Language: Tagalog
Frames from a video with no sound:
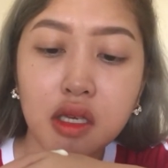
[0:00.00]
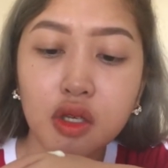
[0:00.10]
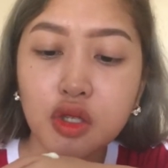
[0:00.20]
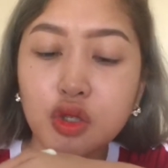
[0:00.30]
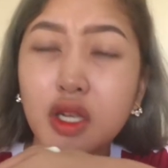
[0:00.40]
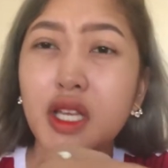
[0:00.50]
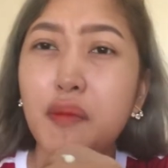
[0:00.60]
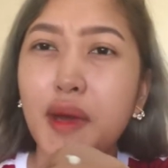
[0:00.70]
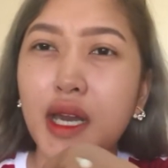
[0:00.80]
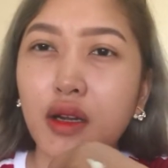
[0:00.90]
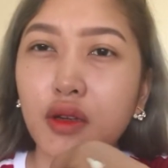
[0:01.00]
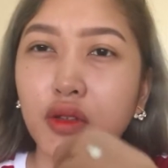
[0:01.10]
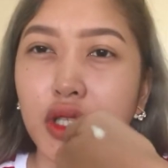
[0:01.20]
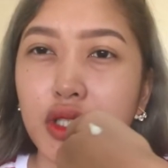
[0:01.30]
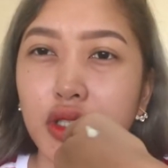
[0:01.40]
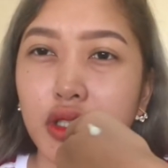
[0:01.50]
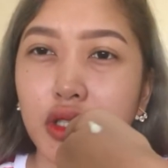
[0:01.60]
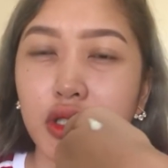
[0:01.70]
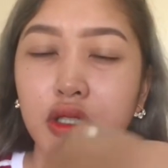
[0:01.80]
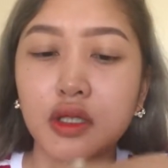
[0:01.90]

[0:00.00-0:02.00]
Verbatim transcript: yung itsura niya parang conditioner.